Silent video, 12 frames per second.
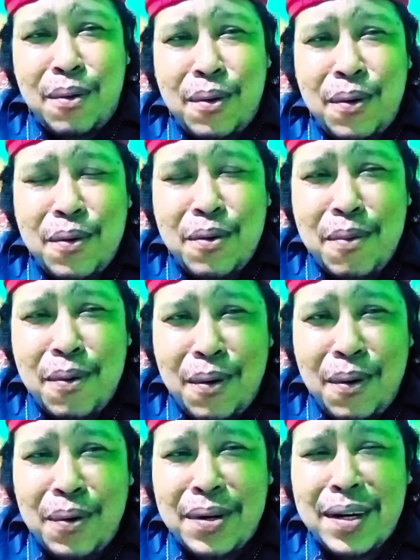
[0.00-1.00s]
guru
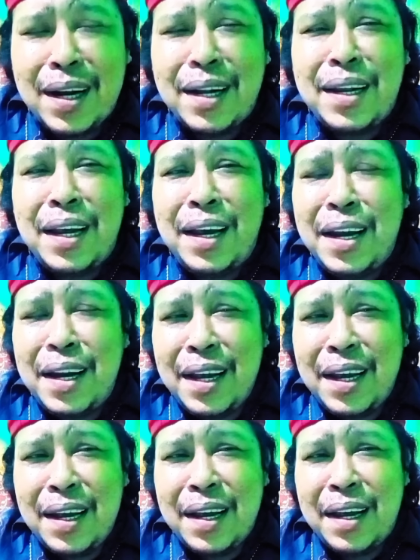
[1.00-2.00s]
bulu Seti
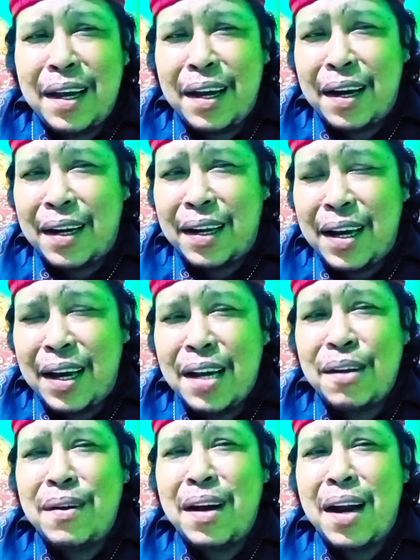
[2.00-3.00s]
ini ketika
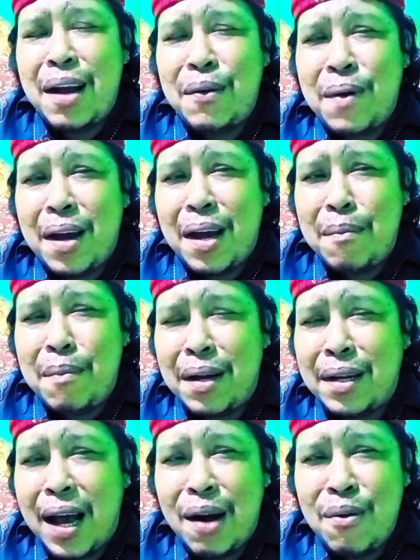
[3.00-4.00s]
saudaraku akan
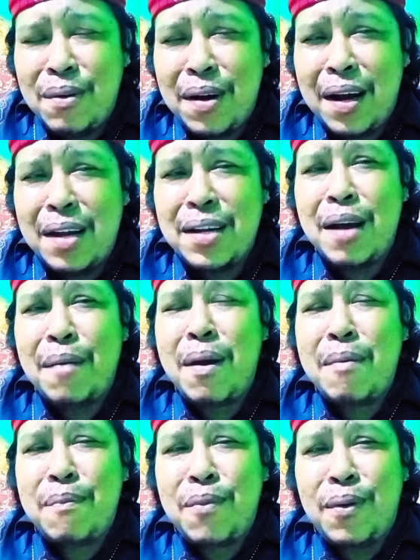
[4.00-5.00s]
bertarung dengan
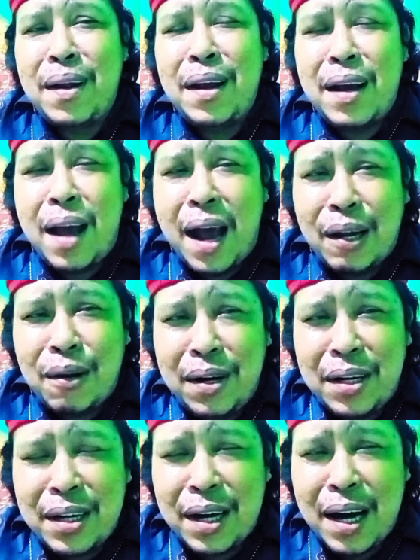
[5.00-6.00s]
siapapun atau
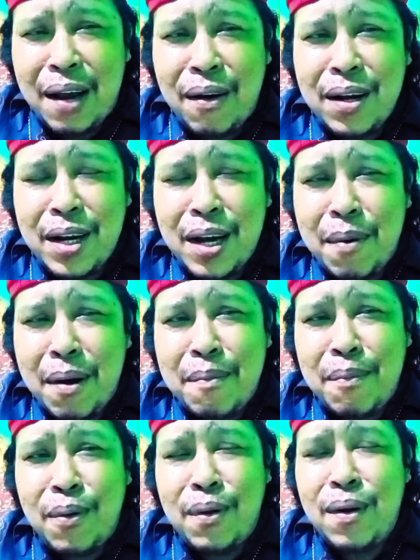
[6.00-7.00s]
diserang oleh
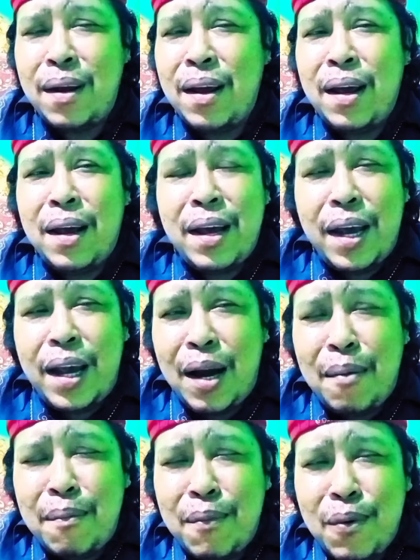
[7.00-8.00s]
siapapun
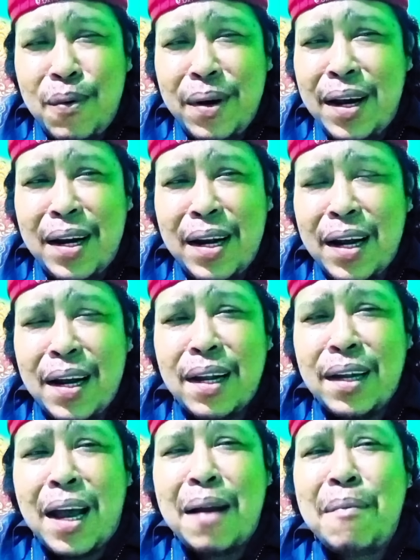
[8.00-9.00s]
ilmu
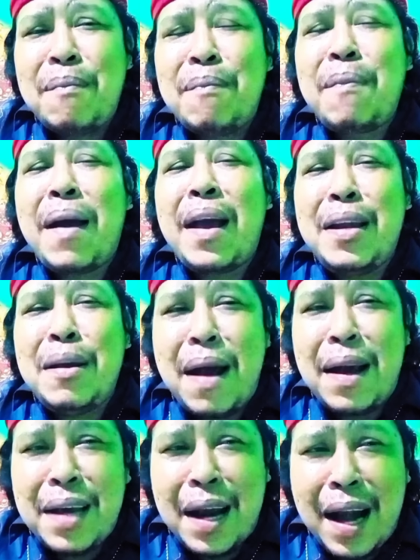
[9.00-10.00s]
ini tanpa
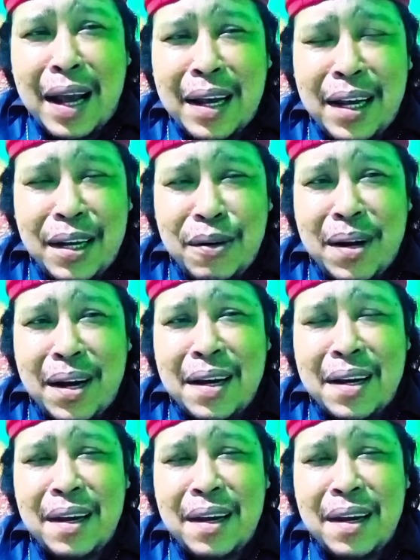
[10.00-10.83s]
dibaca lagi sudah